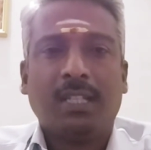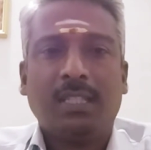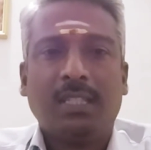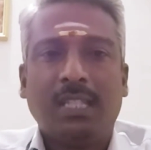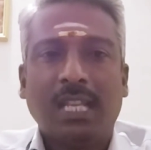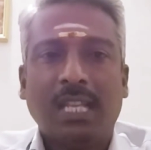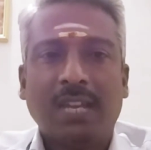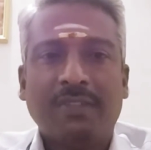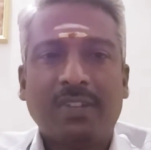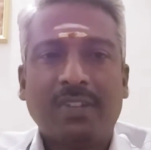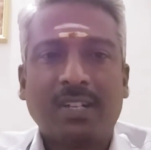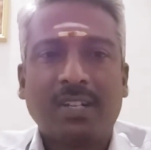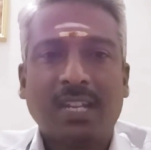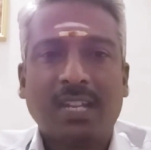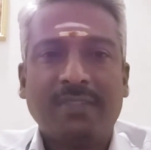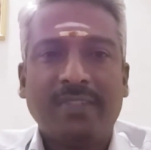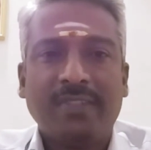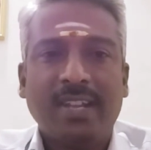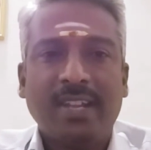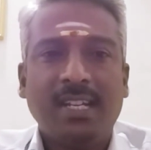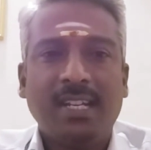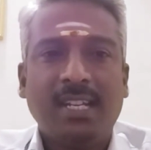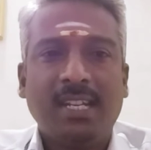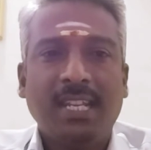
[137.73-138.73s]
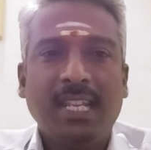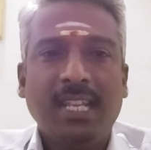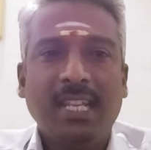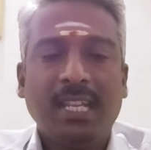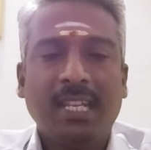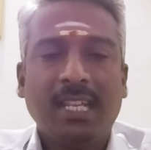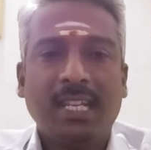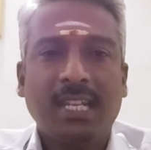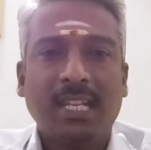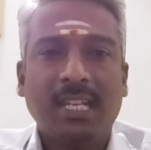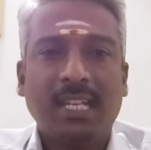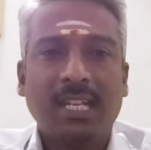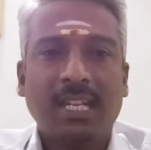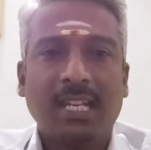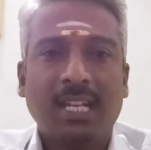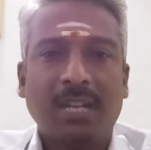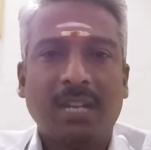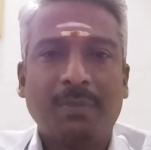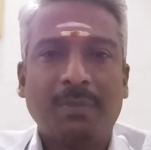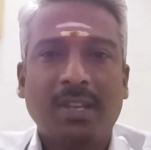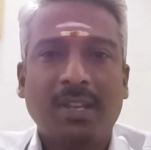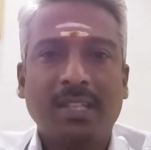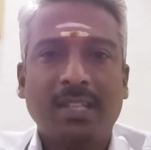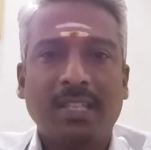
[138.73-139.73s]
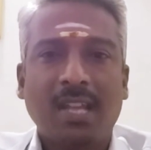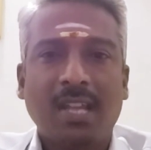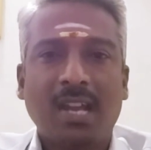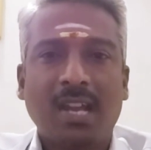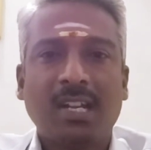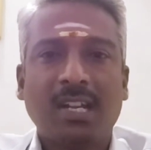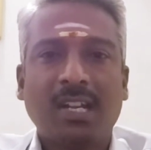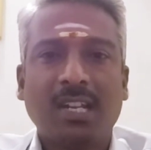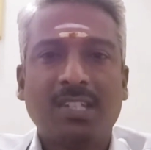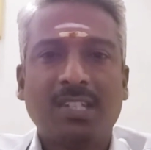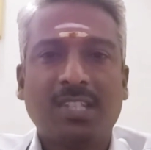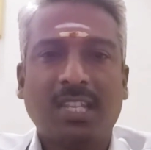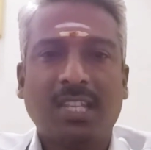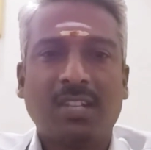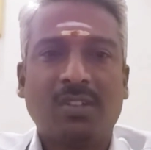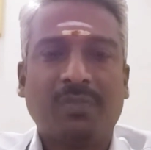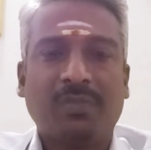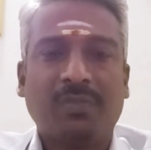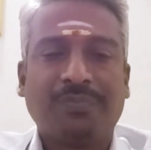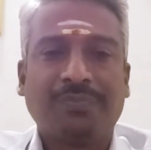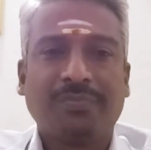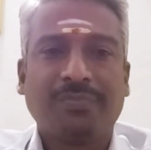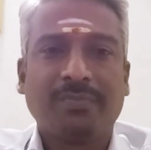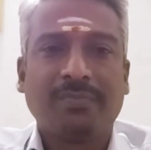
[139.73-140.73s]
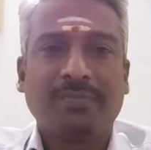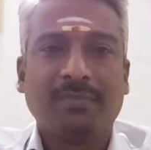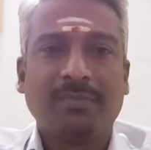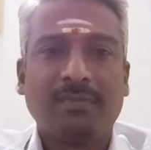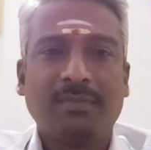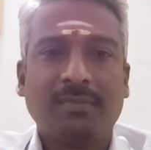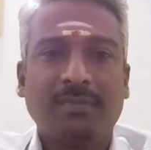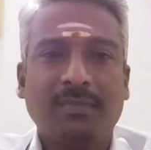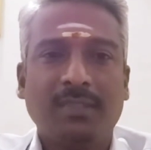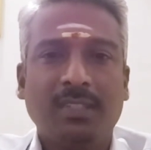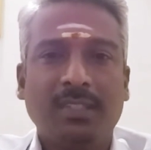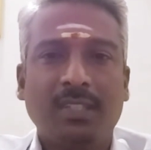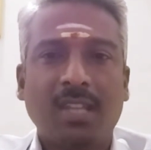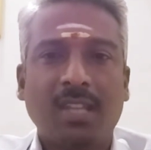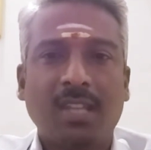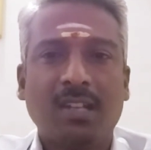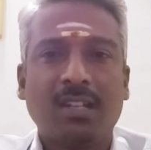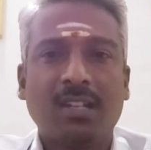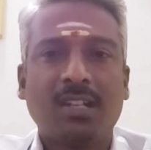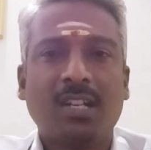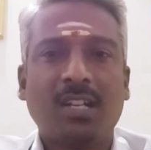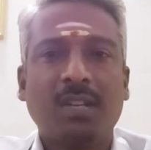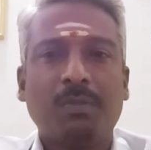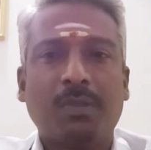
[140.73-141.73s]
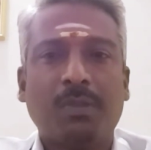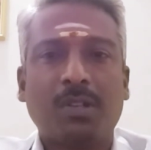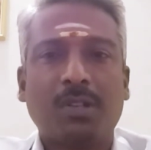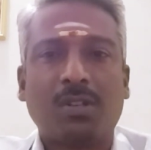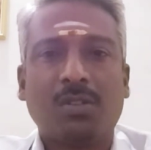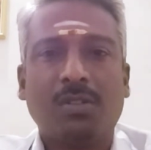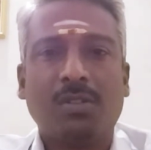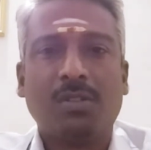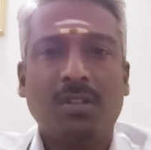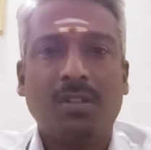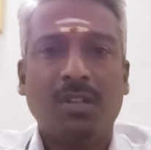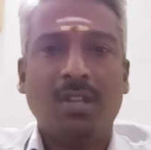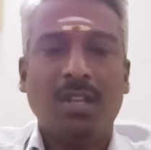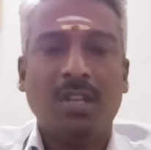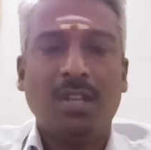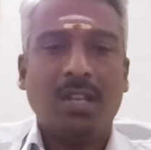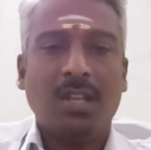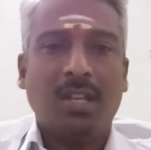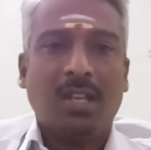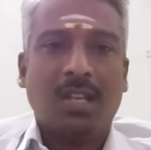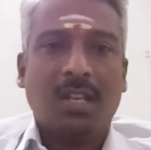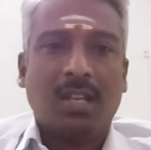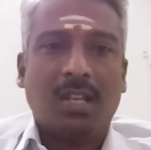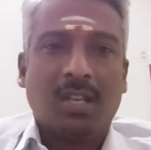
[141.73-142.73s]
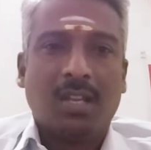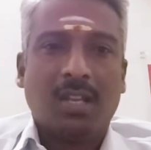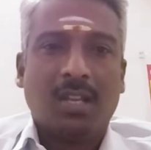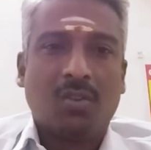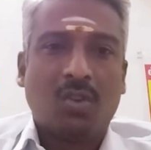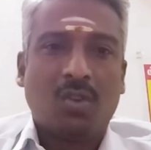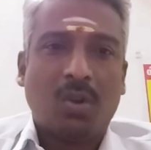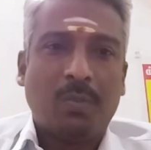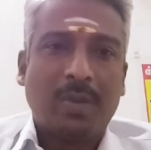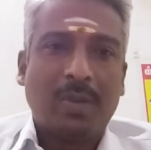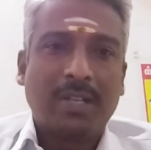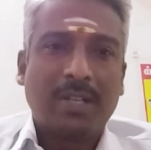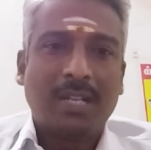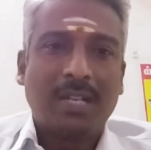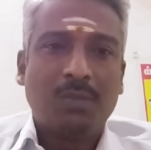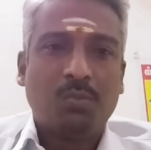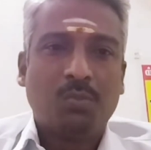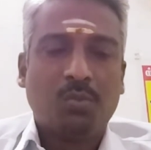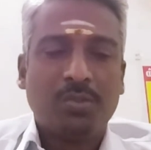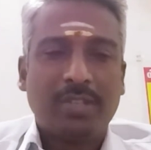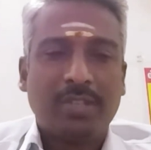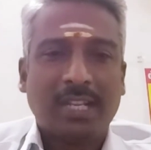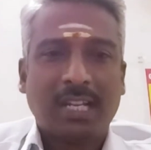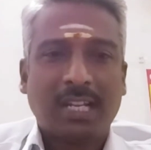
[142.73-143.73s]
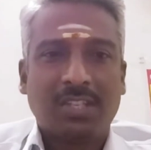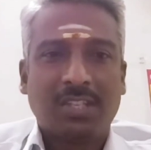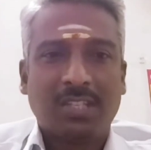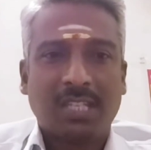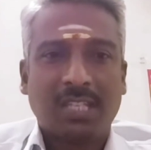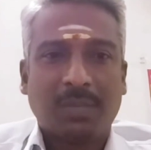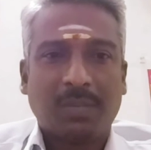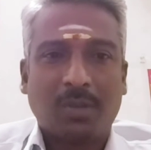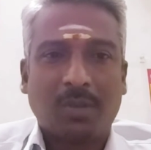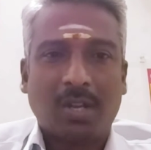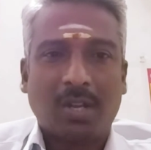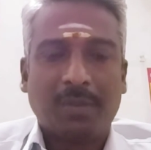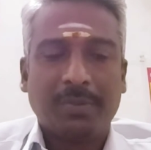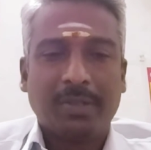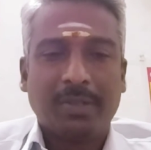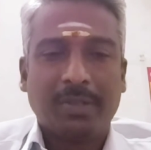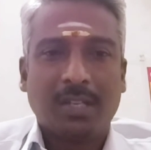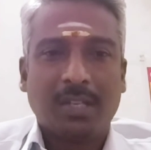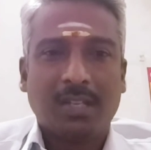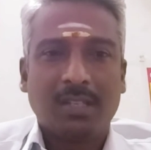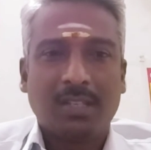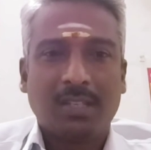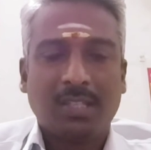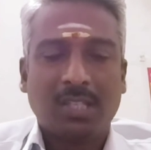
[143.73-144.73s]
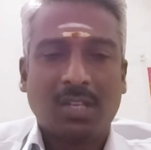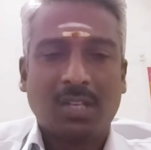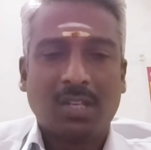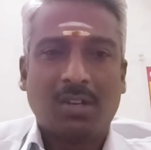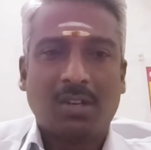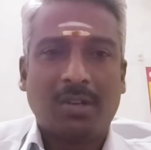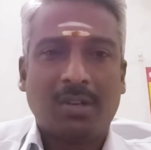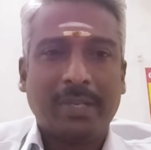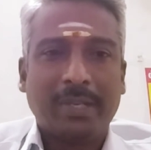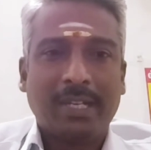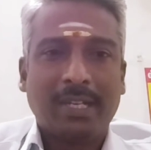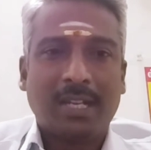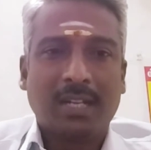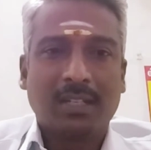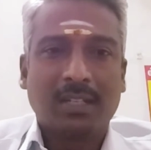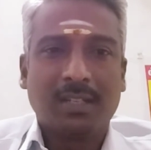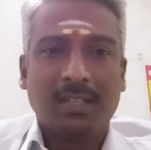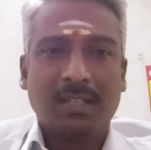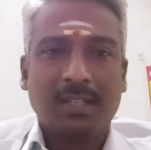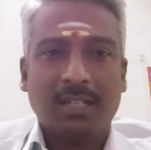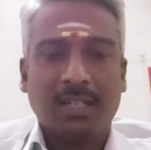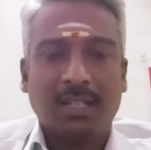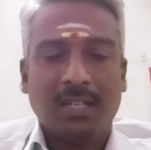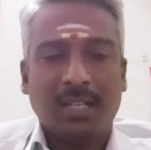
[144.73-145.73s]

தேவர்களை வேண்டி நம்ம யாகங்கள் செய்யணும் யாகங்கள் மற்றும் ஹோமங்கள் பூஜைகள் செஞ்சோம்னா அப்படி செஞ்சோம் அப்படின்னாக்கா